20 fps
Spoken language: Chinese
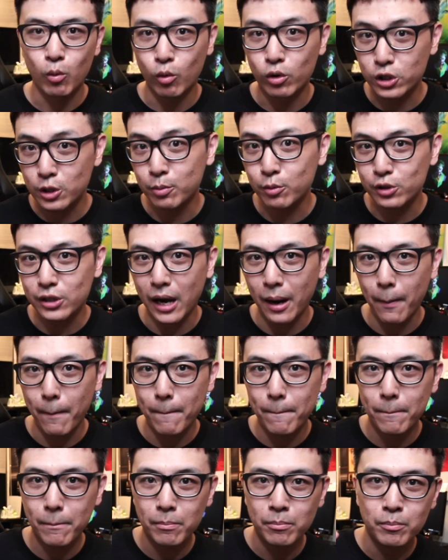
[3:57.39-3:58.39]
我是部长，
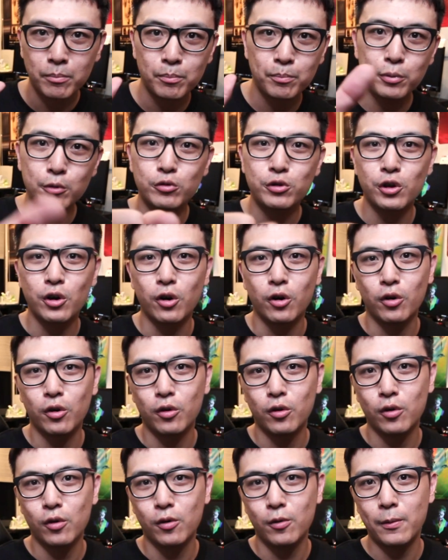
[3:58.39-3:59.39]
不
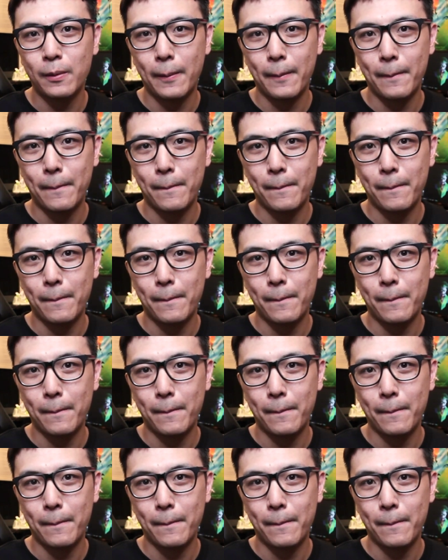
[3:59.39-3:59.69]
久。